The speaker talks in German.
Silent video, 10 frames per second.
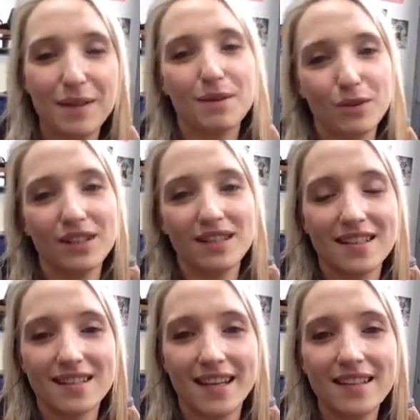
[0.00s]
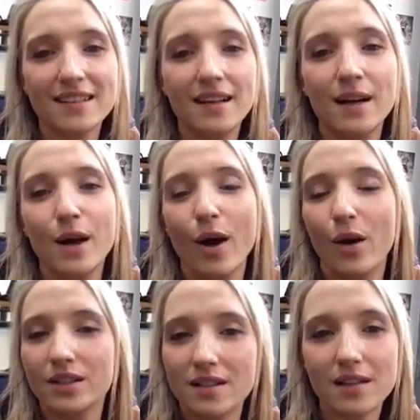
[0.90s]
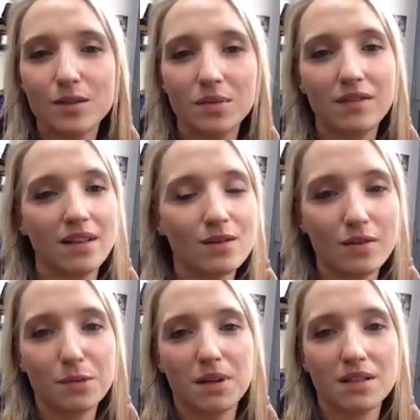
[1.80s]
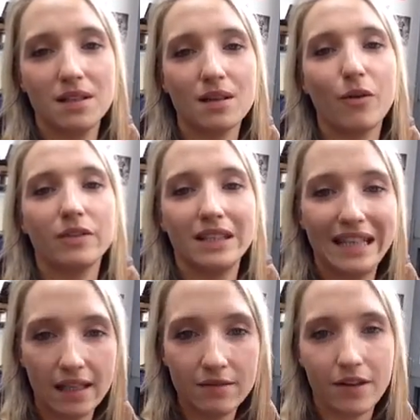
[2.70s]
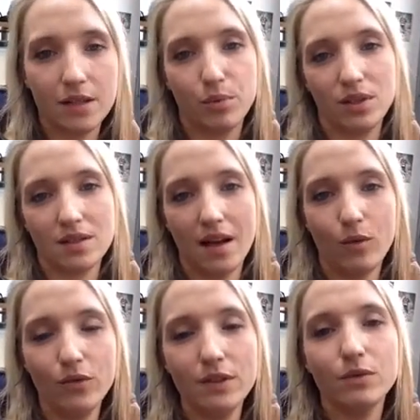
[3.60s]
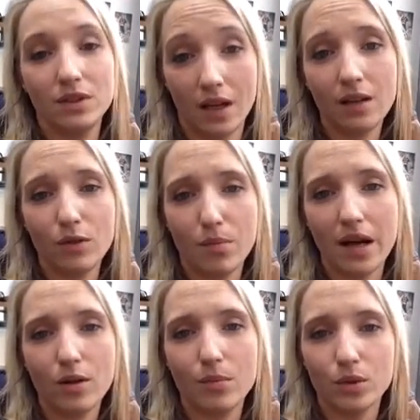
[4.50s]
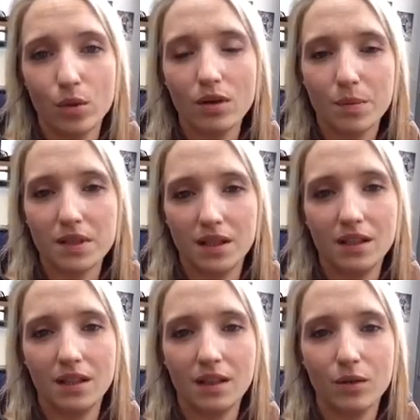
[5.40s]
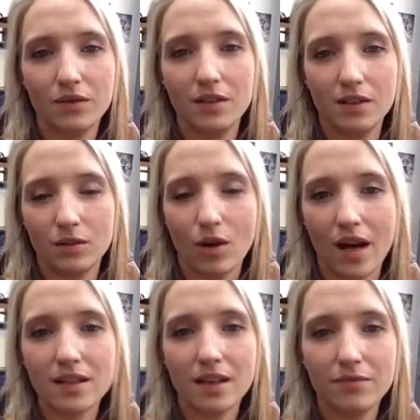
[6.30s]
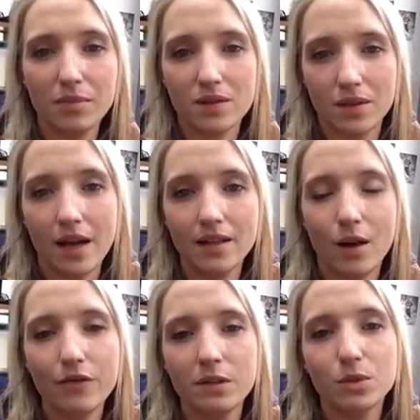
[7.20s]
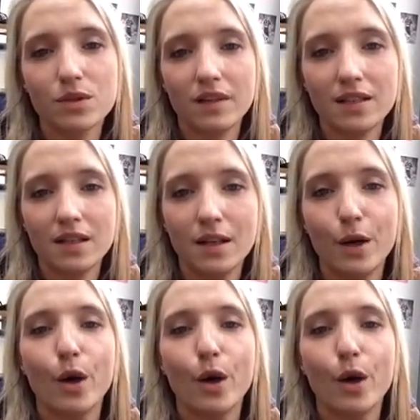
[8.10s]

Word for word: Wir haben da wirklich eine sehr, sehr nette. Und die sagt zu mir, wenn sowas passiert, auf jeden Fall die Polizei rufen. Die würden direkt vorbeikommen und gucken, ob sie denjenigen irgendwie noch antreffen, Personalien aufnehmen und so weiter.